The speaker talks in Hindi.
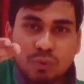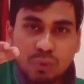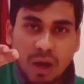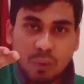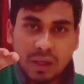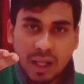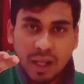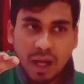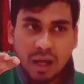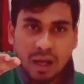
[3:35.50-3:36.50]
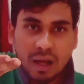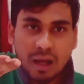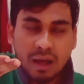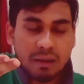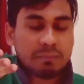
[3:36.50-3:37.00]
टूड़ा उठाना
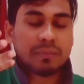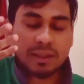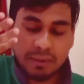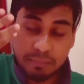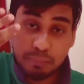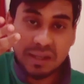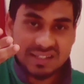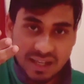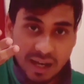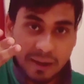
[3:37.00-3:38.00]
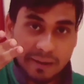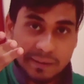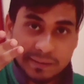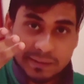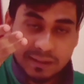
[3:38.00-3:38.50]
मतलब पैसा
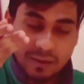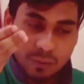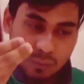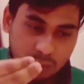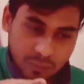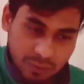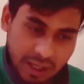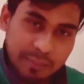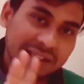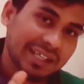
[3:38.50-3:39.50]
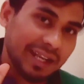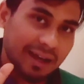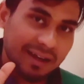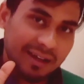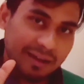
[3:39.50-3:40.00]
और हमें
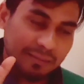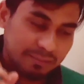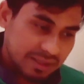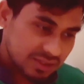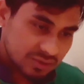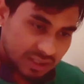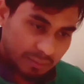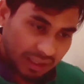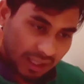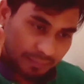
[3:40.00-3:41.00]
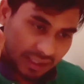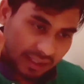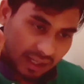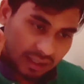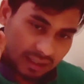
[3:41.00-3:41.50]
देना बस उसके बाद हमने
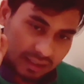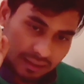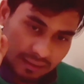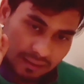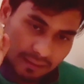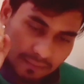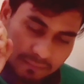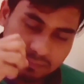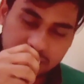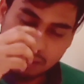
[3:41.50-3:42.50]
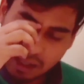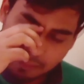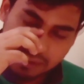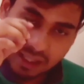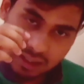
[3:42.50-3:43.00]
क्या करेंगे मतलब
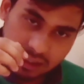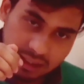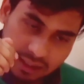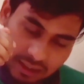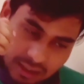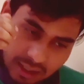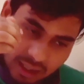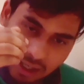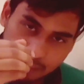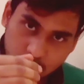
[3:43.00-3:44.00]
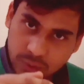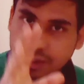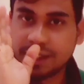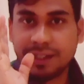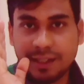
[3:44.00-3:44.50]
हम क्या करेंगे आपको
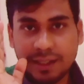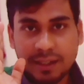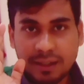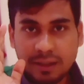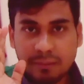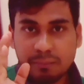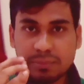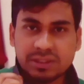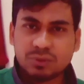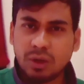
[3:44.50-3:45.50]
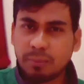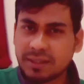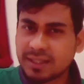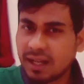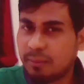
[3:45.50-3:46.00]
दे देंगे बस थोड़ा
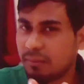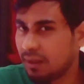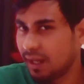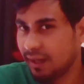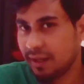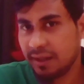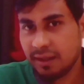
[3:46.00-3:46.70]
पैसा का मामला है